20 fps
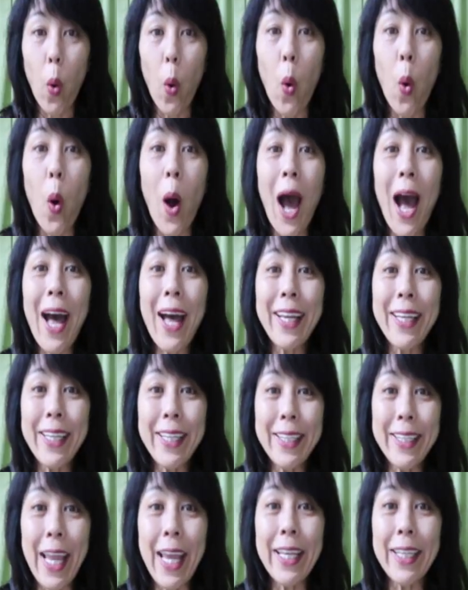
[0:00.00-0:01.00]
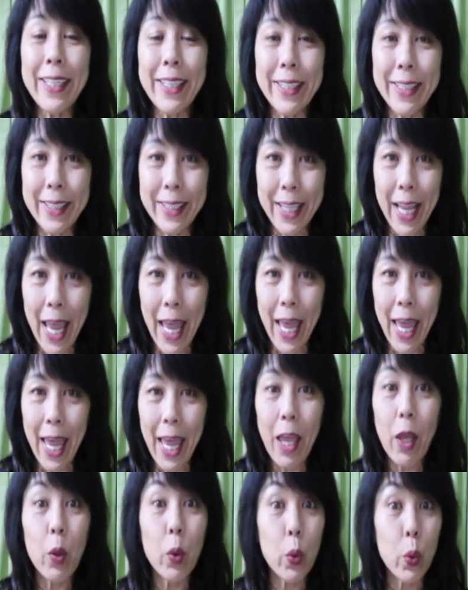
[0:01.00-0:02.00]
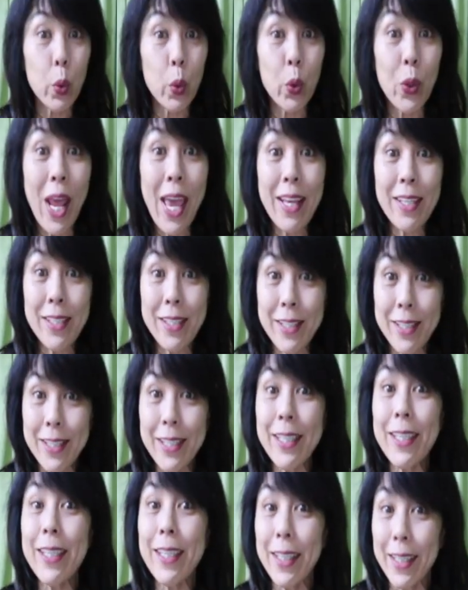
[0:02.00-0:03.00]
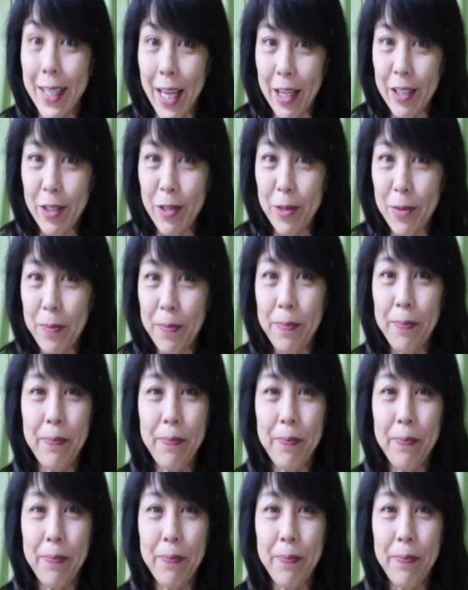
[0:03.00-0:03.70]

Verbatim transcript: お会いできて嬉しいです